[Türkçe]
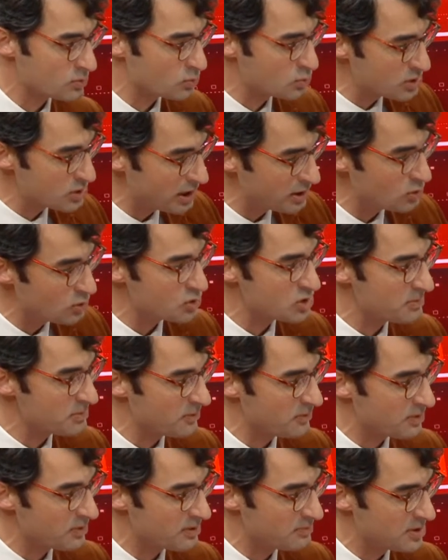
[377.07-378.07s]
uzay
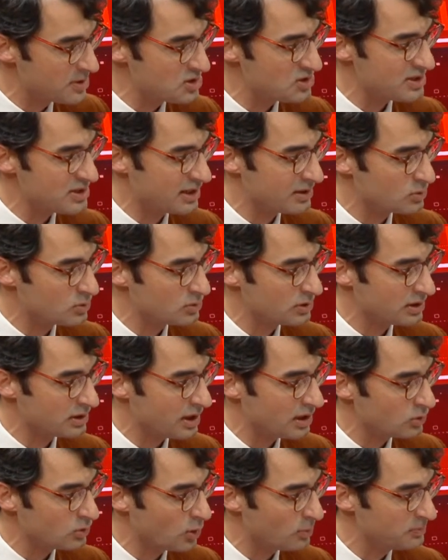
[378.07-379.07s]
gözlemevi gibi işlerde
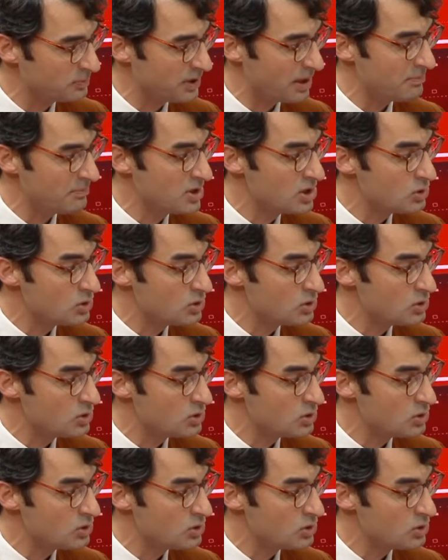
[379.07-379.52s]
kullanılan toplam